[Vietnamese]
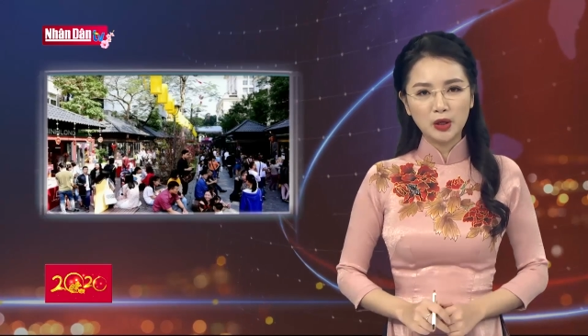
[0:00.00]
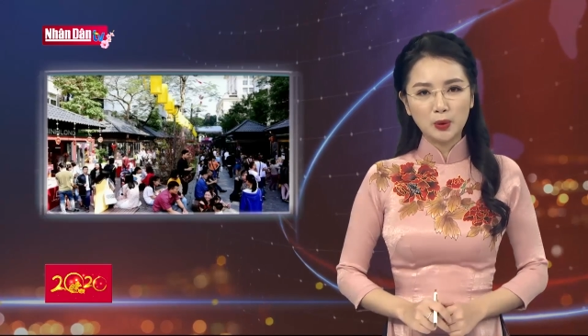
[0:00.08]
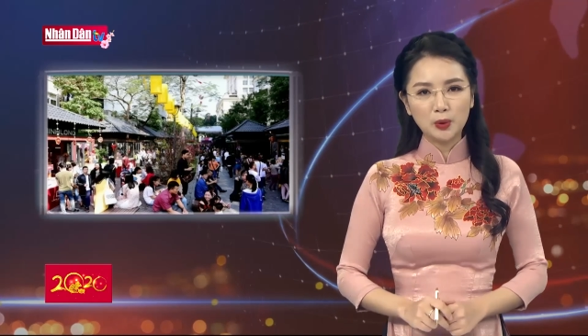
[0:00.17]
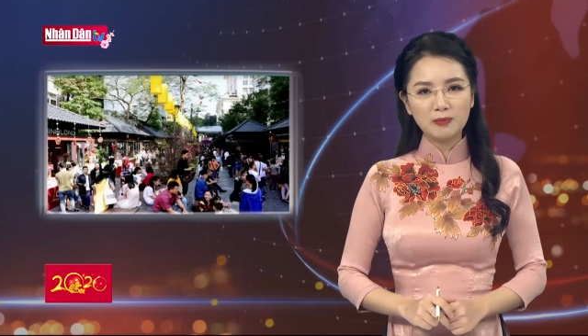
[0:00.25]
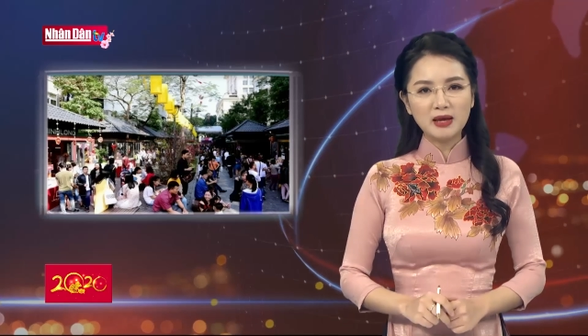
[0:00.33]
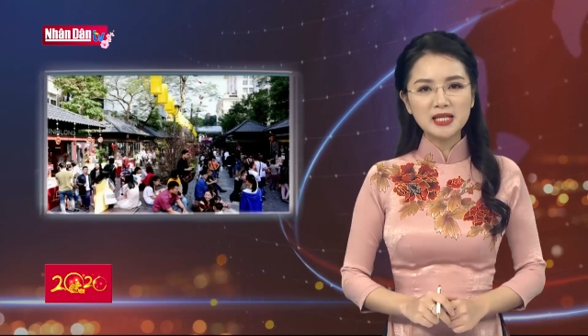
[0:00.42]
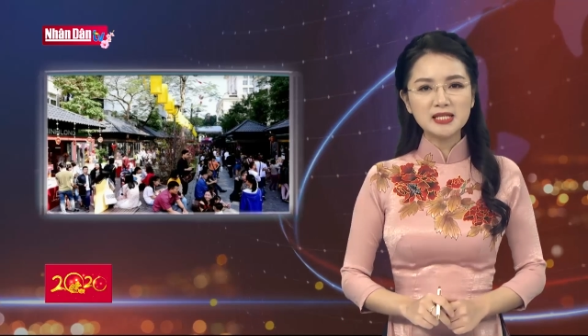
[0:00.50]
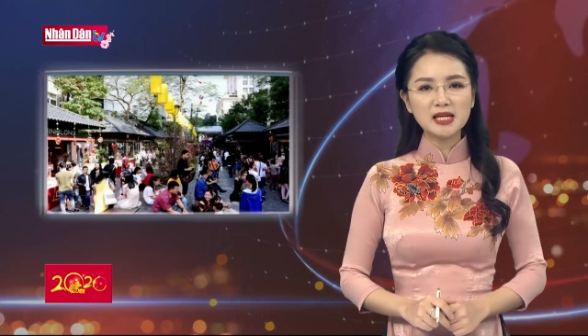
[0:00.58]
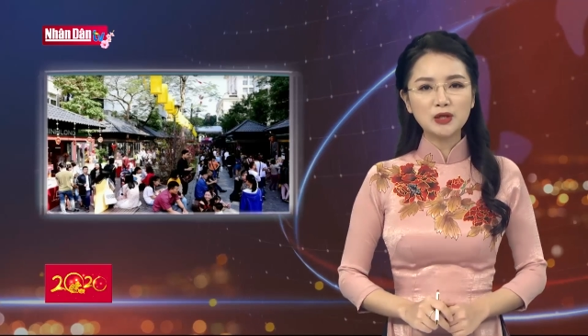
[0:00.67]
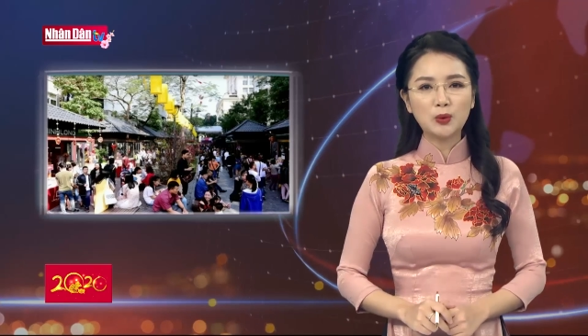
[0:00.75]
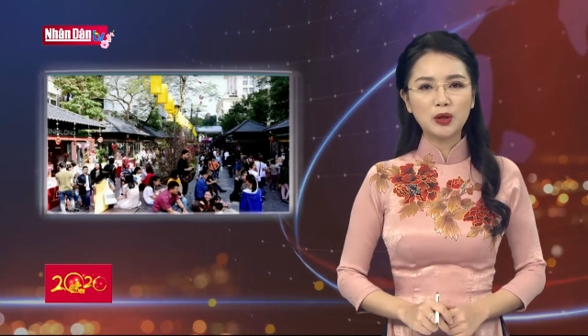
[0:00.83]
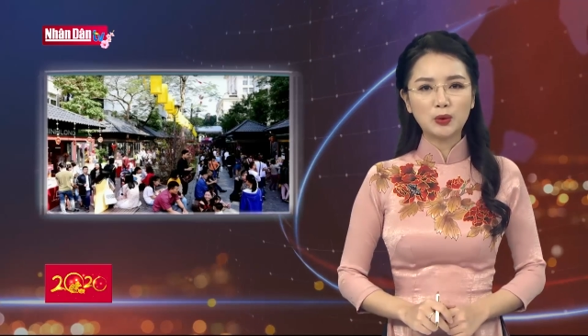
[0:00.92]
Ủy ban nhân dân
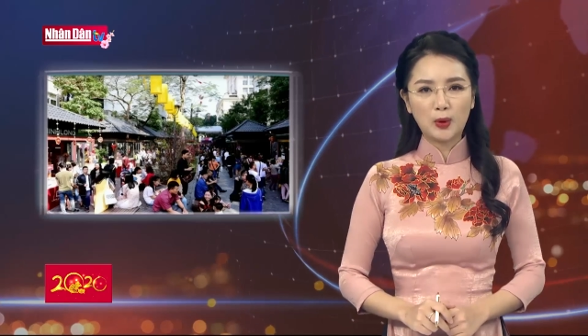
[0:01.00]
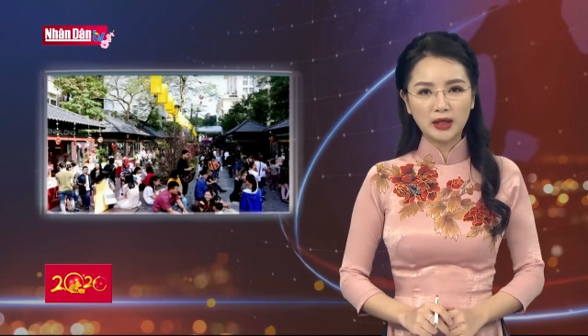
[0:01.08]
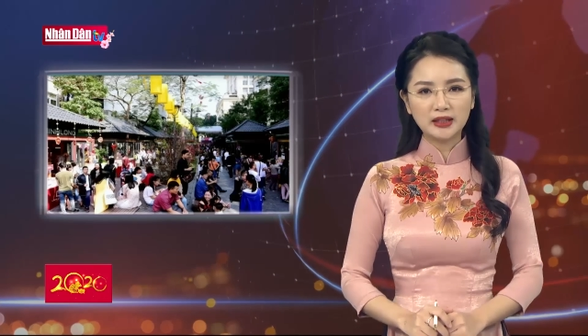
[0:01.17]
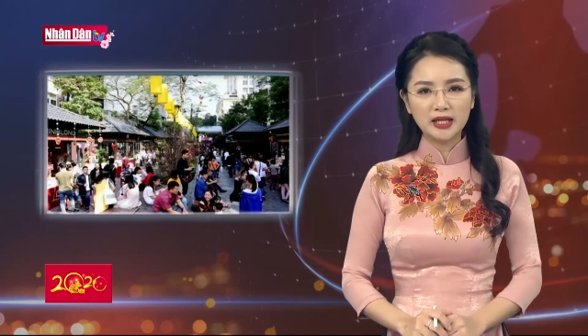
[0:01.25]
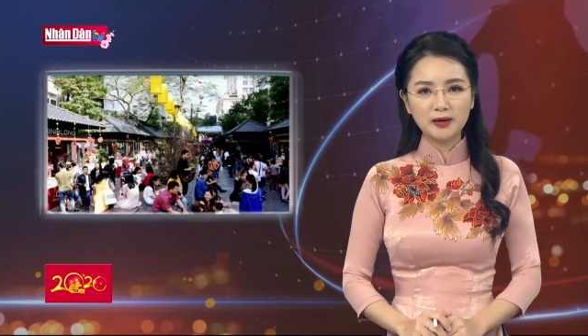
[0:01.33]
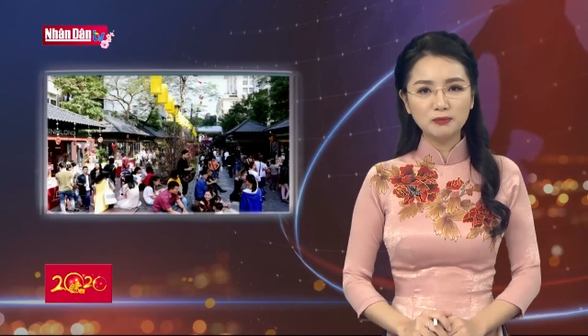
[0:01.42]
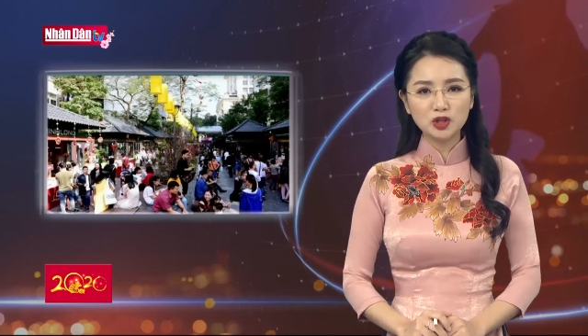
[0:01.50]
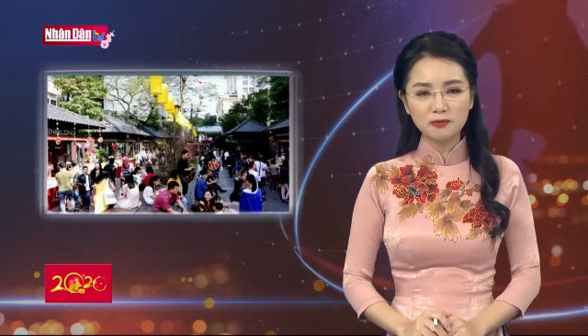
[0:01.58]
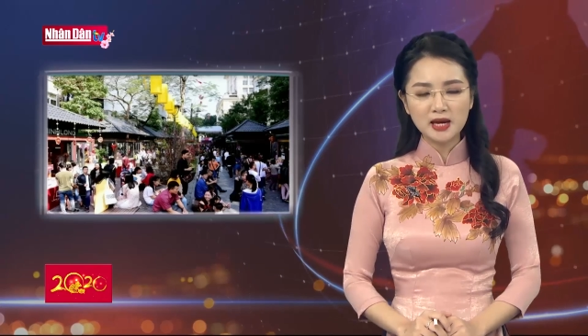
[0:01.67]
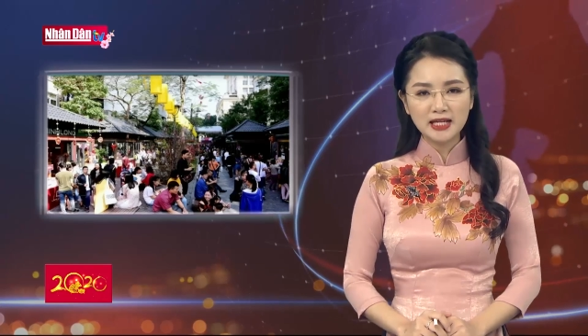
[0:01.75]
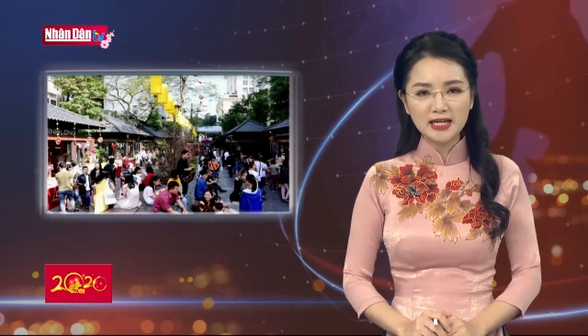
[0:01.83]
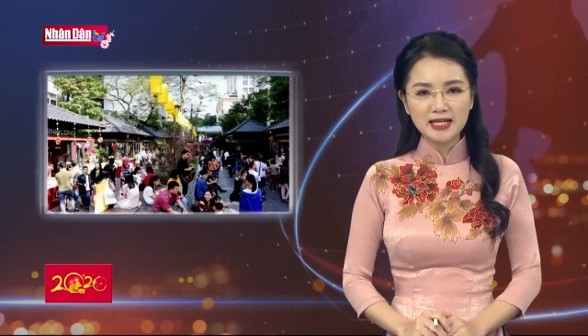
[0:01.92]
quận Hoàn Kiếm cho biết